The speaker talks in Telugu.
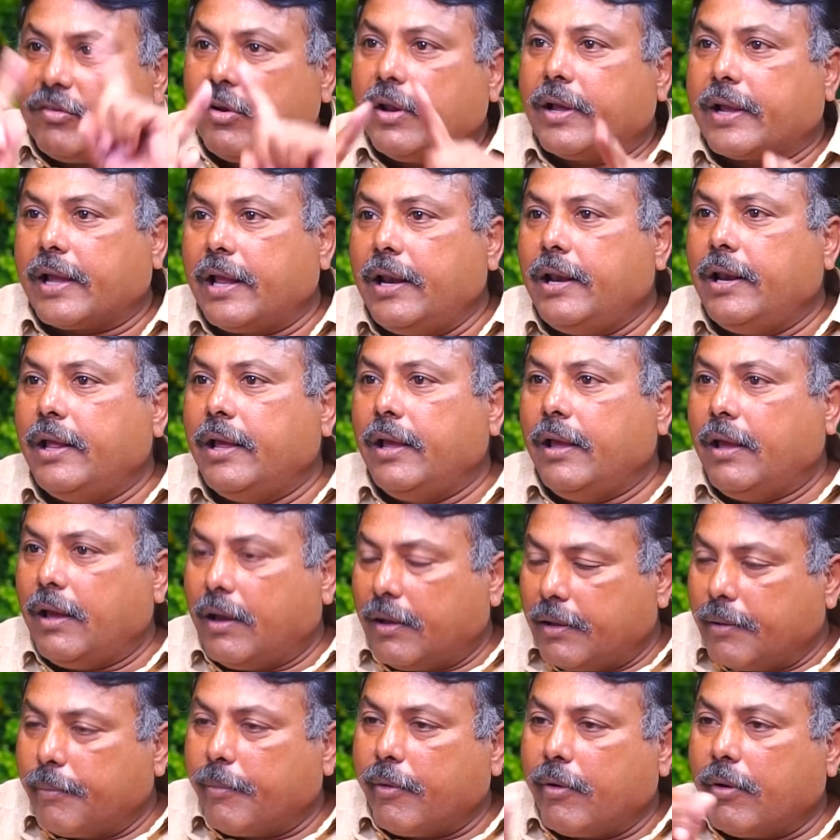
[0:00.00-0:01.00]
మధ్యలోకి వెళ్ళి
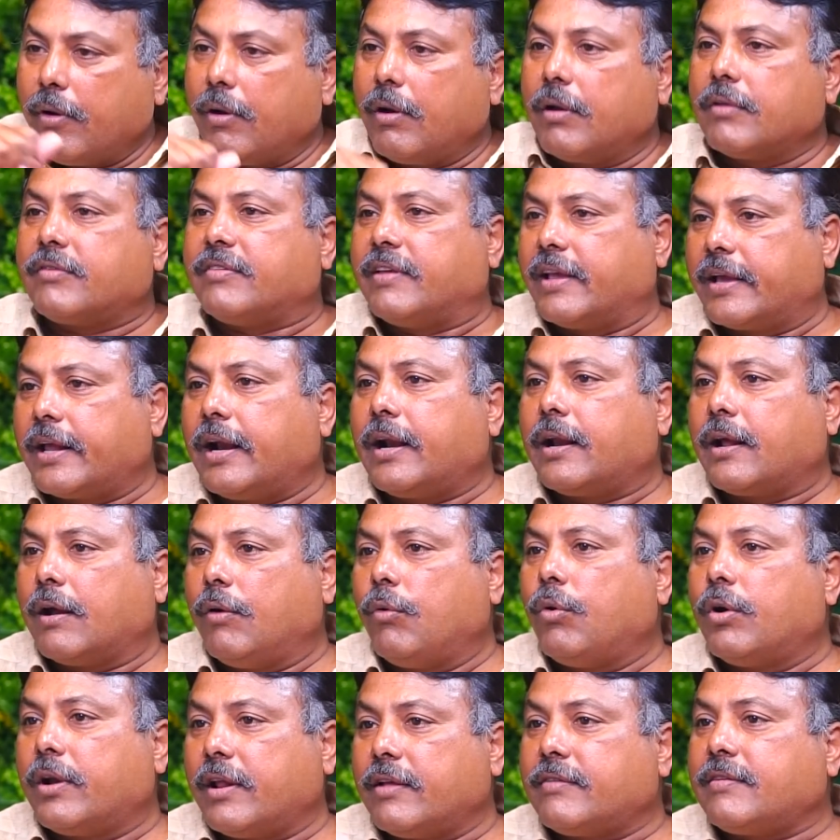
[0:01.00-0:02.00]

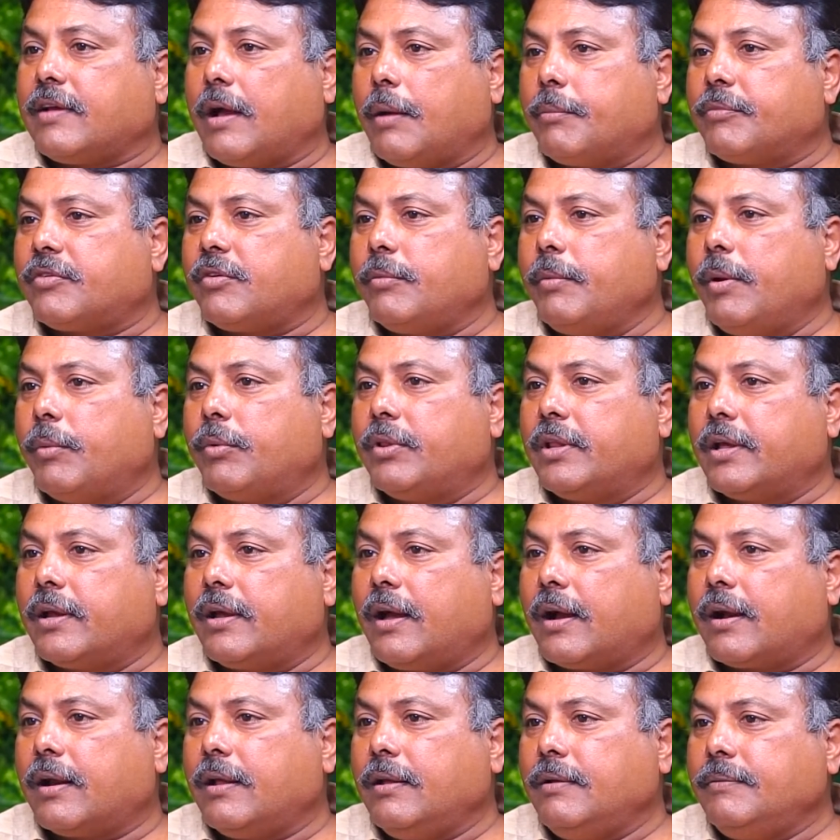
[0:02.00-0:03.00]
సీక్రెట్గా ఓటేసే అంశం ఏముంది
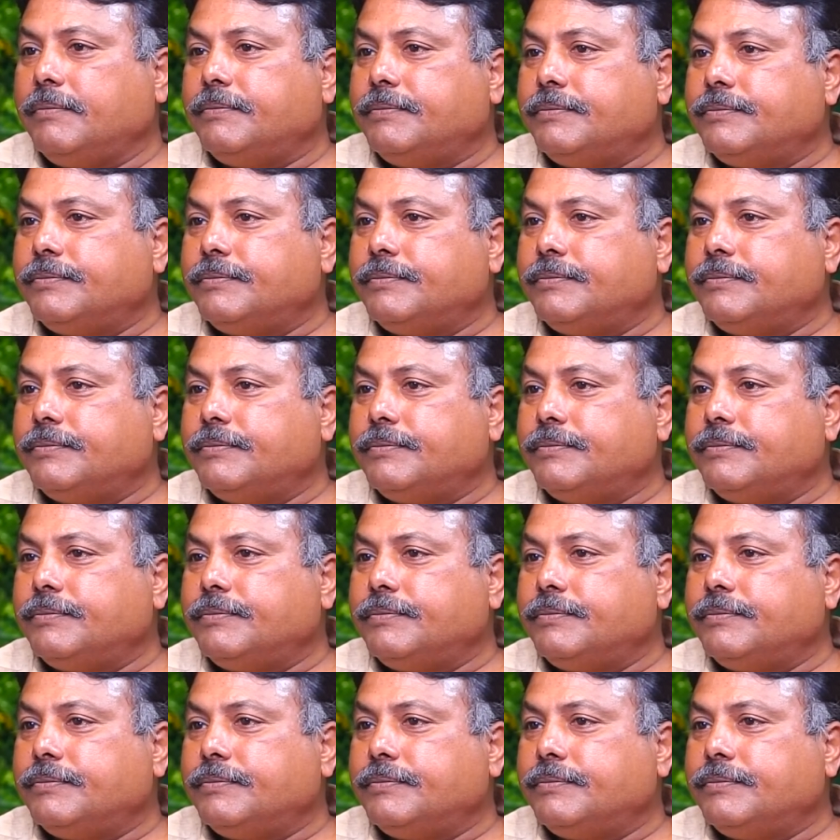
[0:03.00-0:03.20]
ఇంకా అక్కడ